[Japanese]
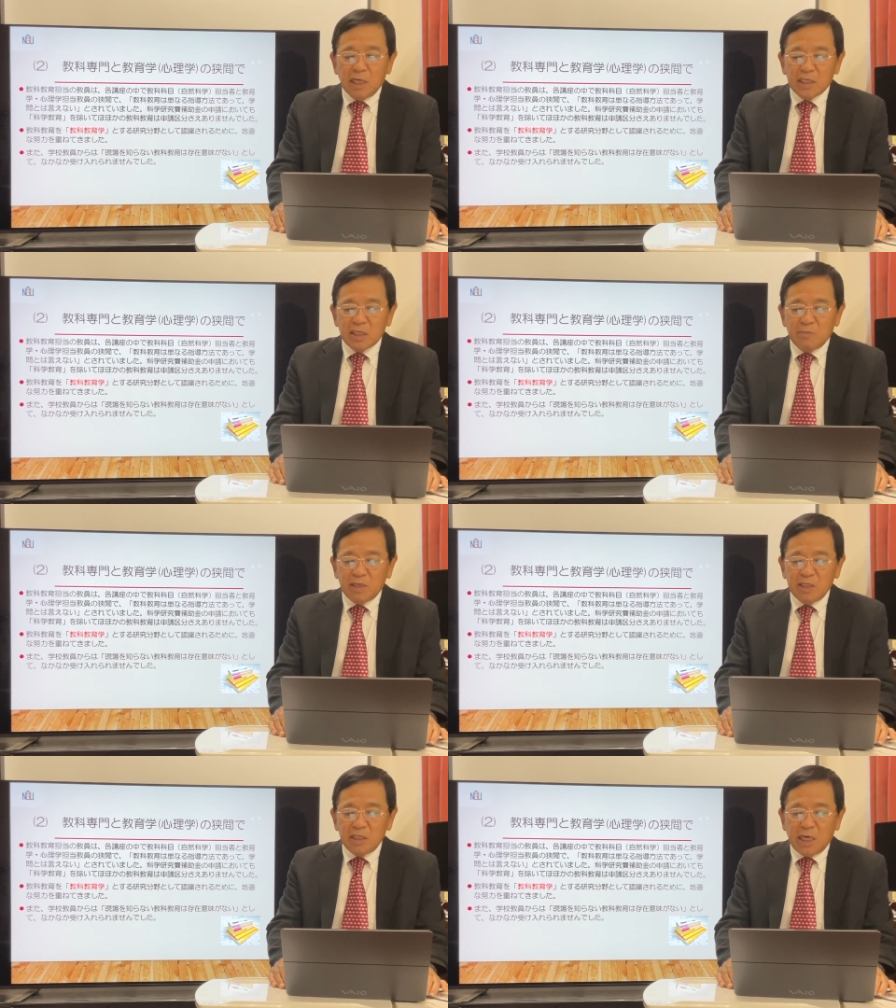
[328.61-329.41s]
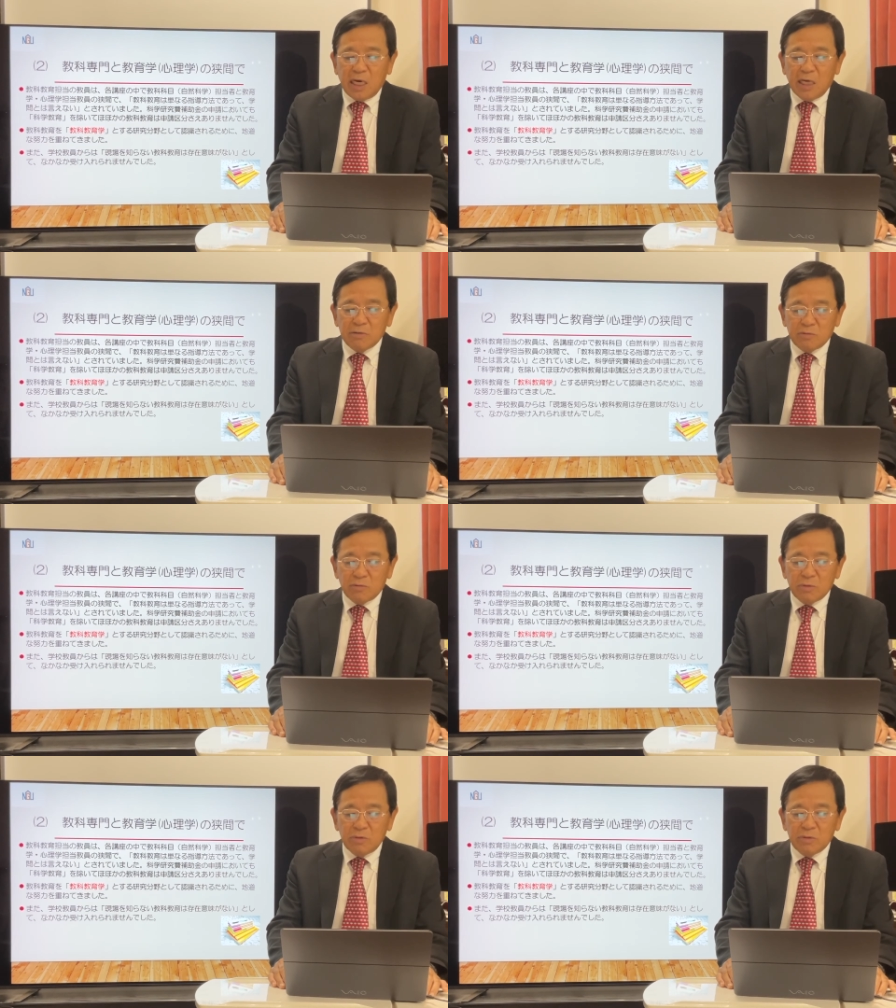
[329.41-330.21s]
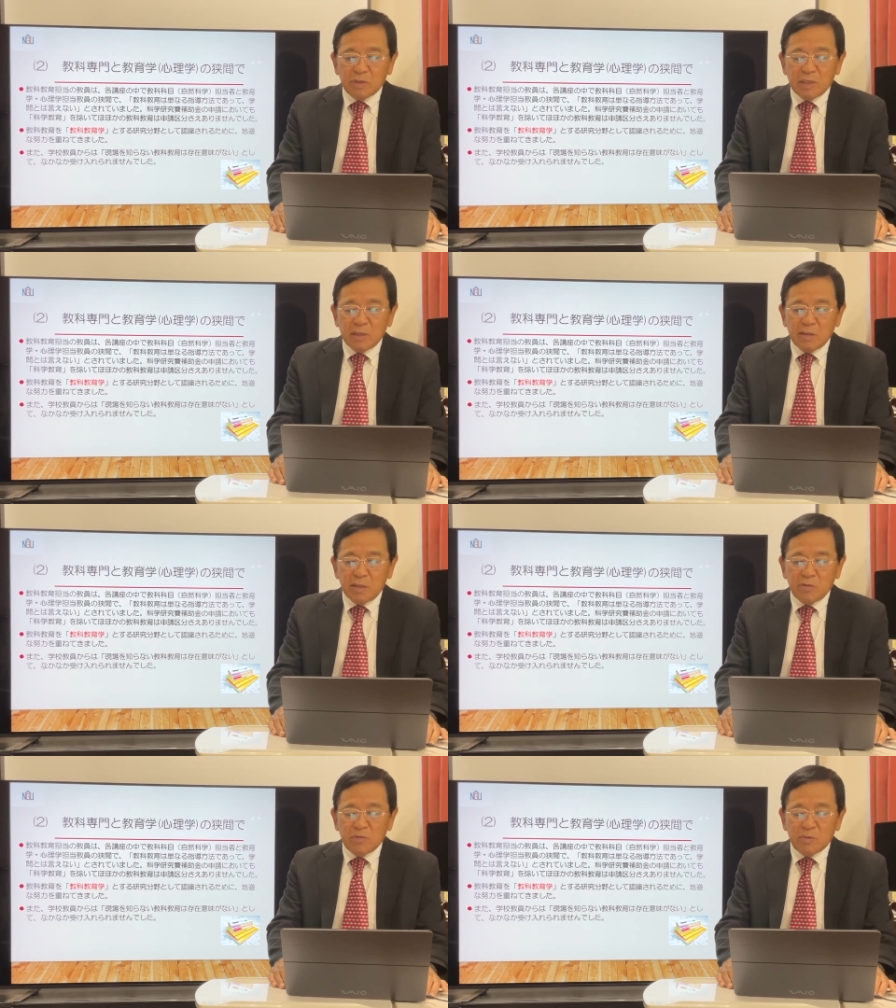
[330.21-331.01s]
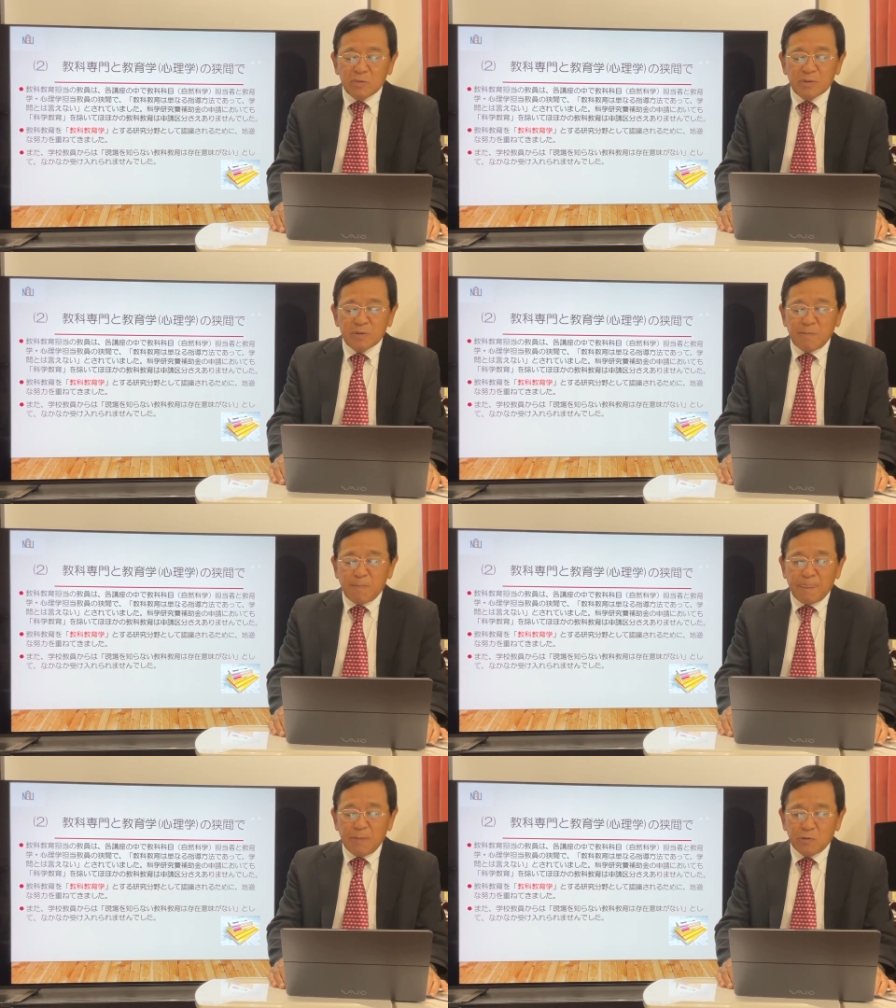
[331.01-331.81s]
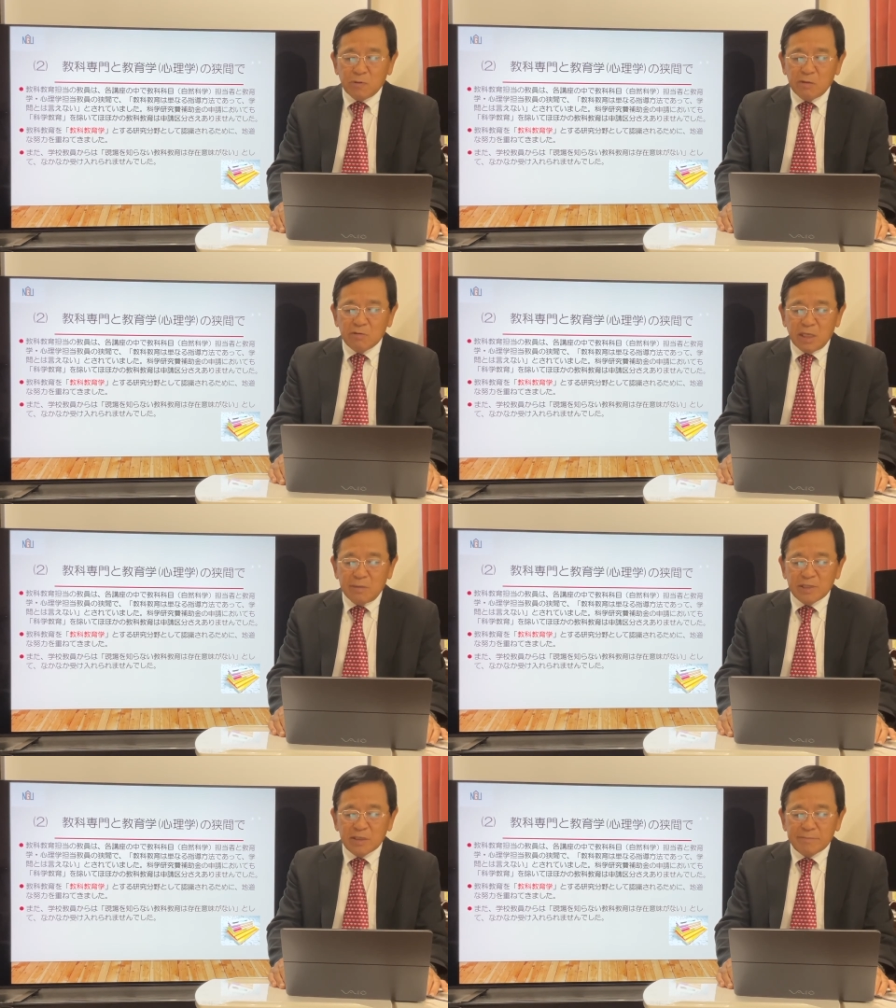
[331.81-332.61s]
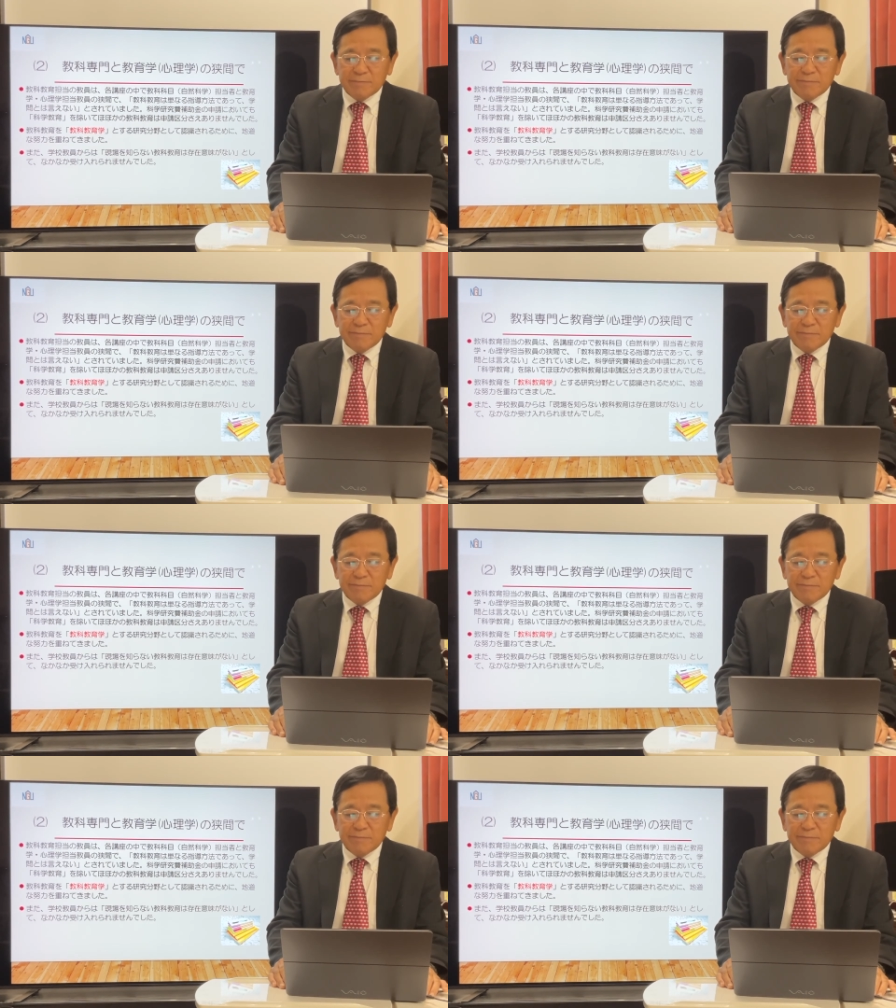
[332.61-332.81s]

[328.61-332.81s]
狭間にあるというあのものでございます